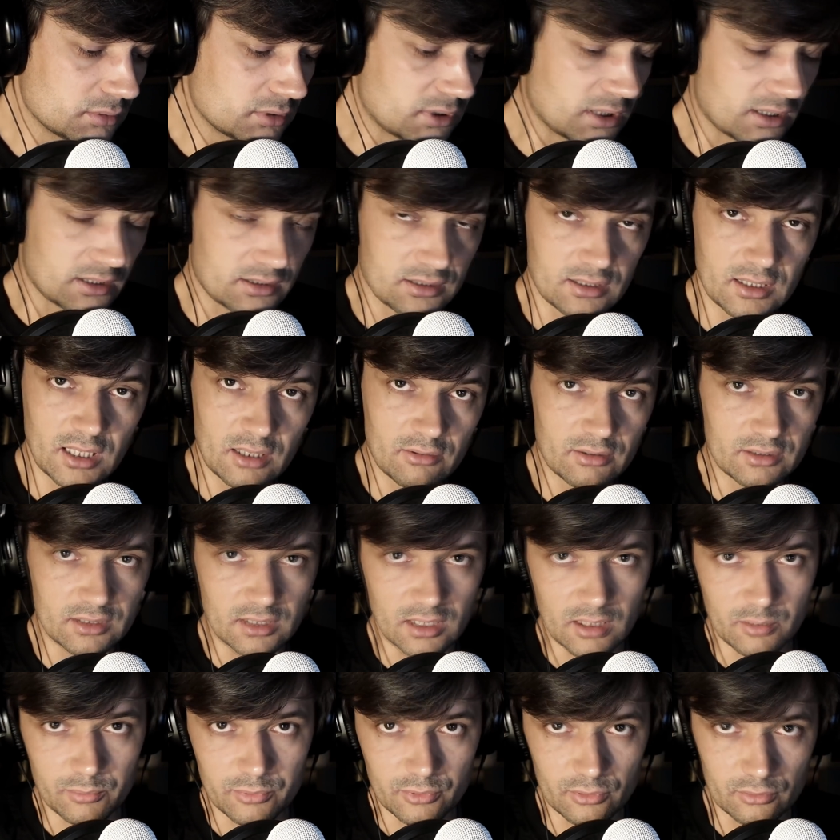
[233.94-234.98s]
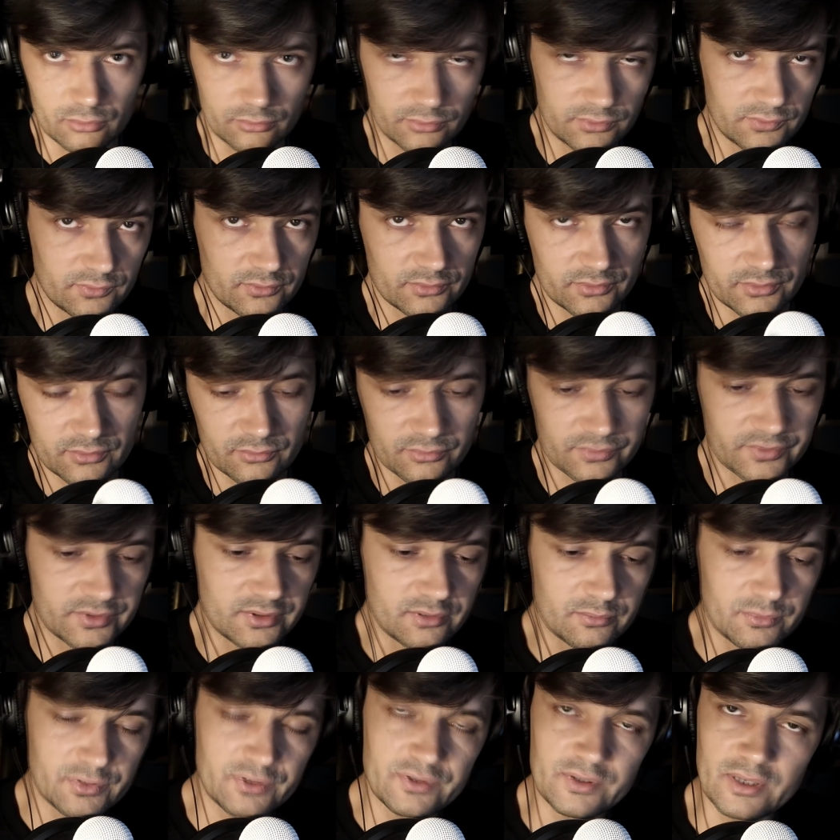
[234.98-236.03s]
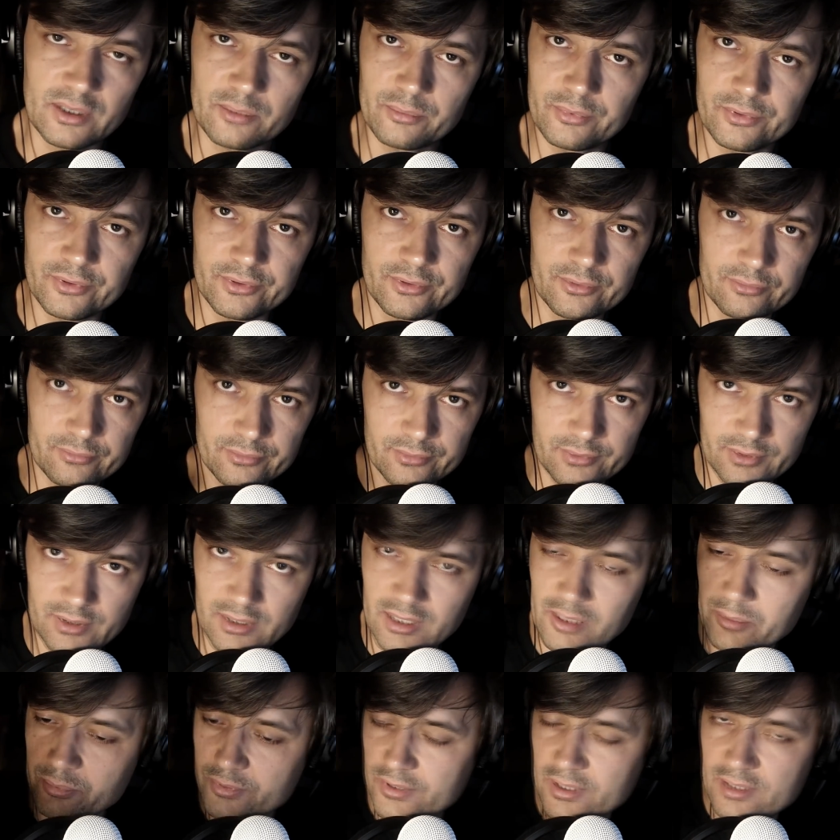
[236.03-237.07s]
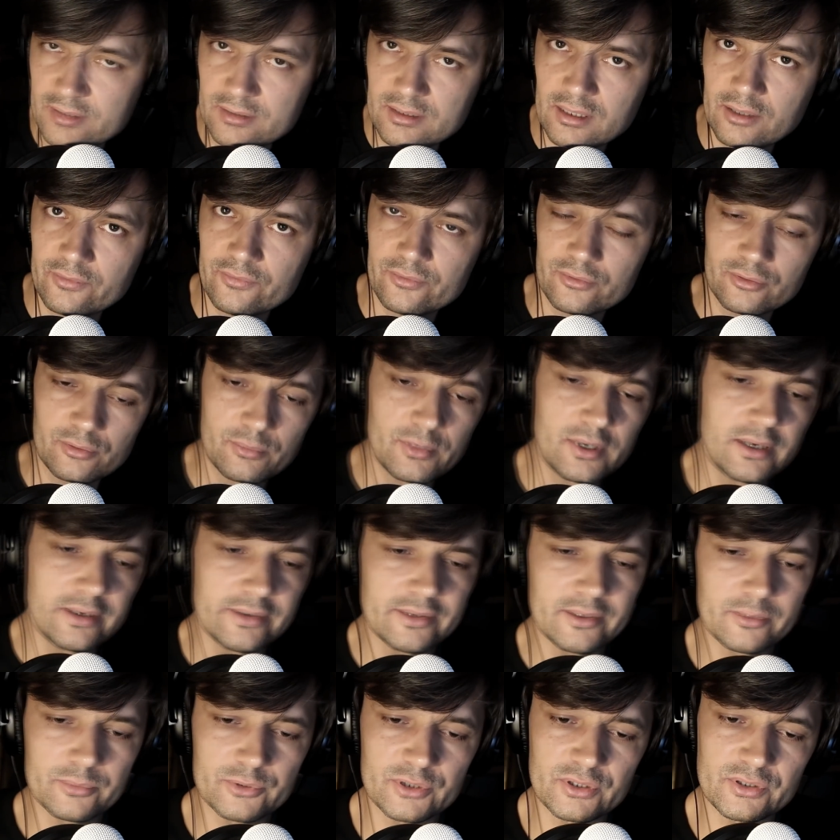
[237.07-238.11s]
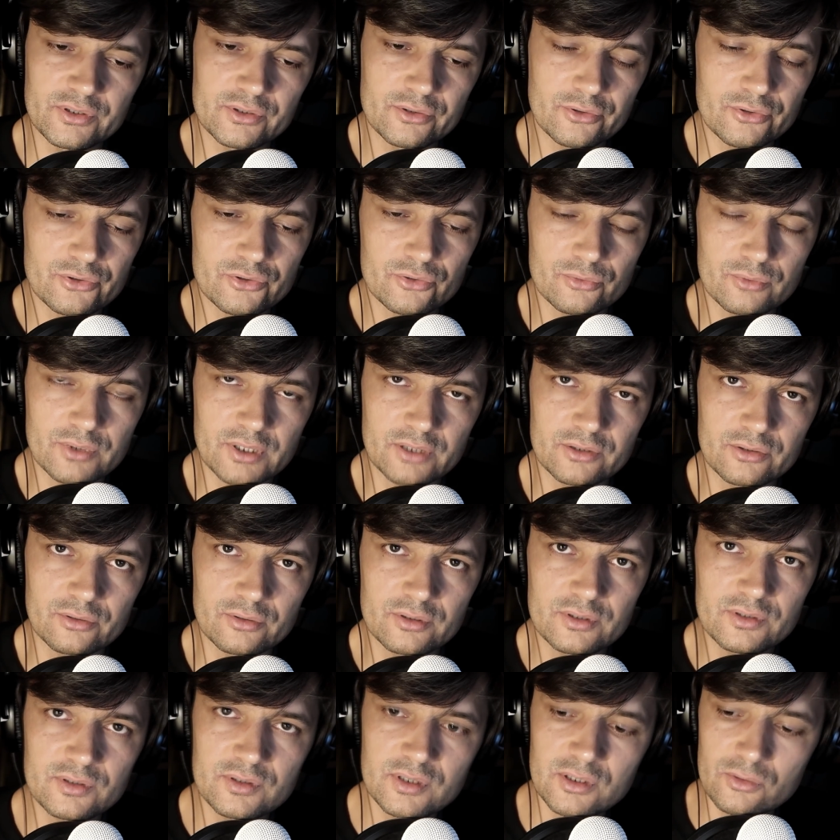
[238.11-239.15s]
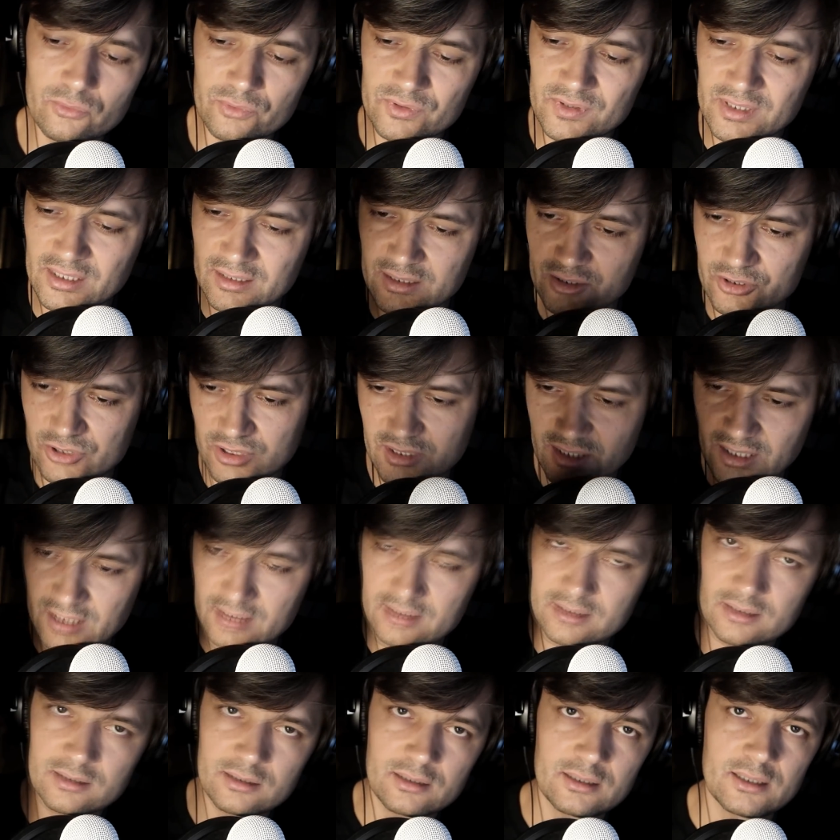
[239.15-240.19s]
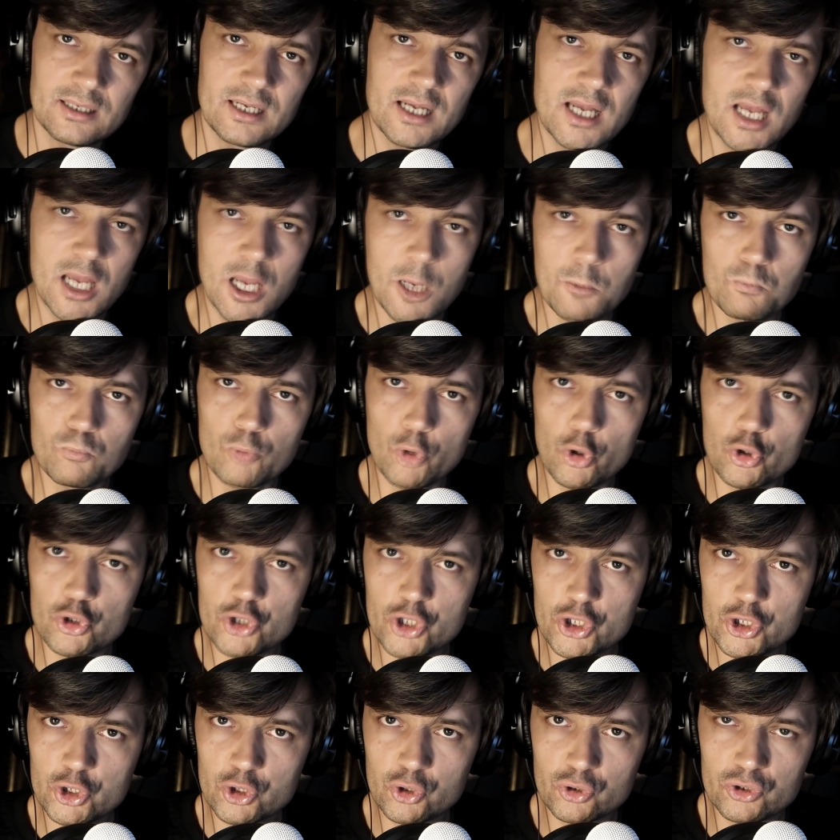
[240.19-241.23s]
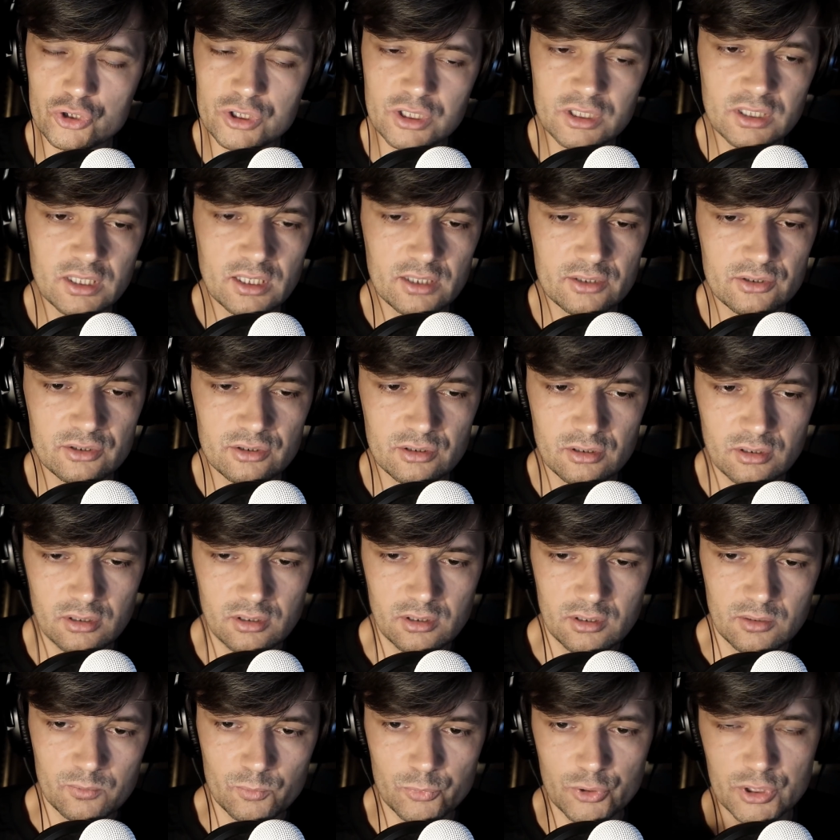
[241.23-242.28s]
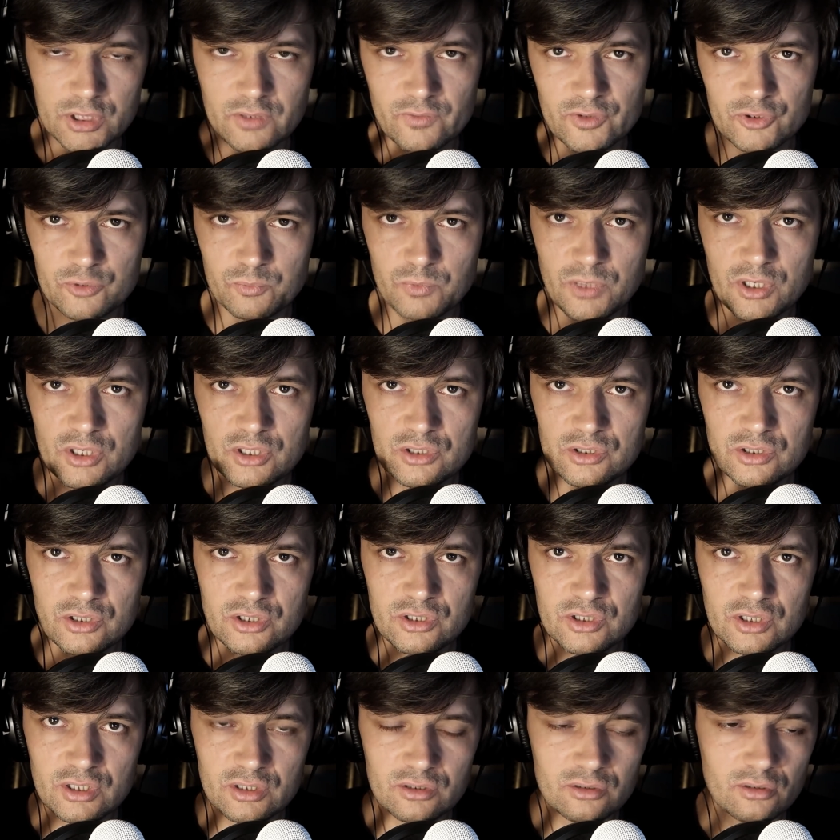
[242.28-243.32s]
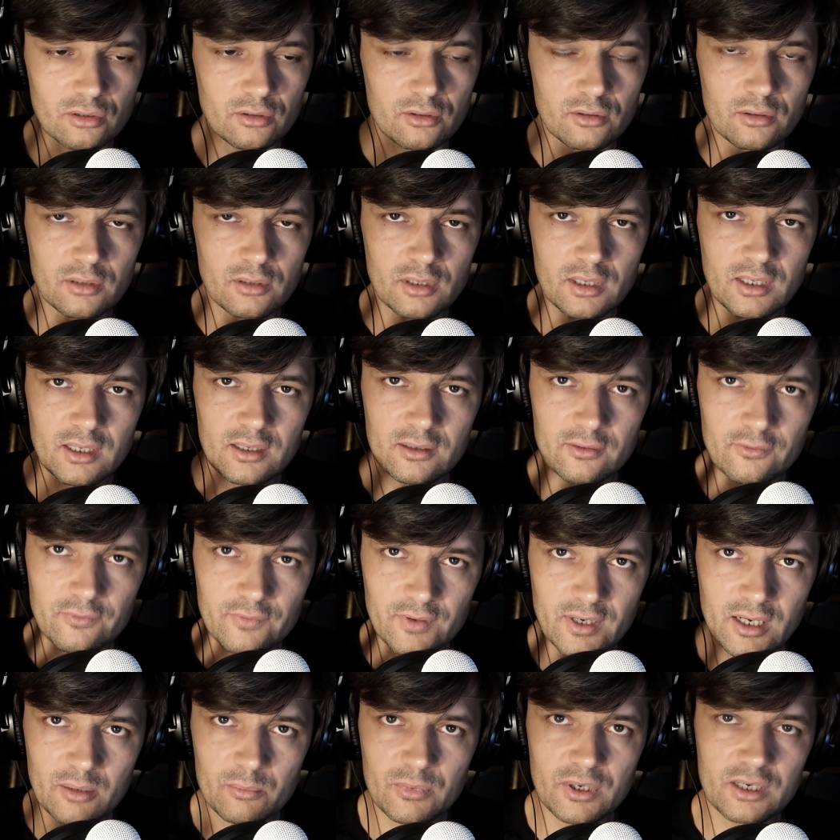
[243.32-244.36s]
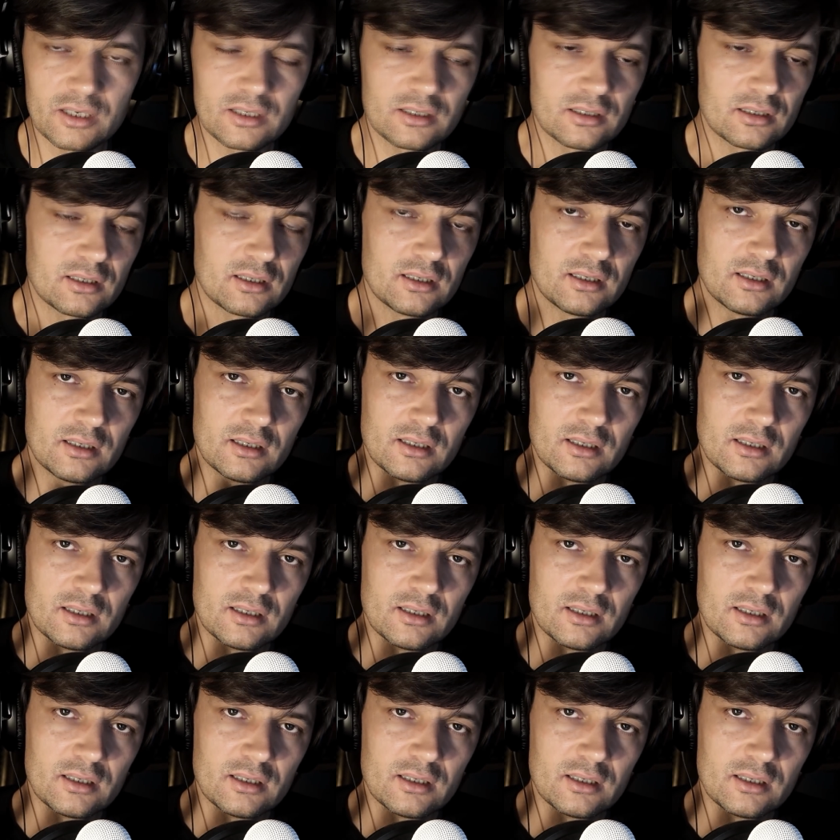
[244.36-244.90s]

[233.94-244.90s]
y, kardynała Neapolu. W związku z tym jest jakby klepnięta formalnie przez Kościół katolicki i uznana, że tak, możesz to czytać ponieważ mieści się to w ramach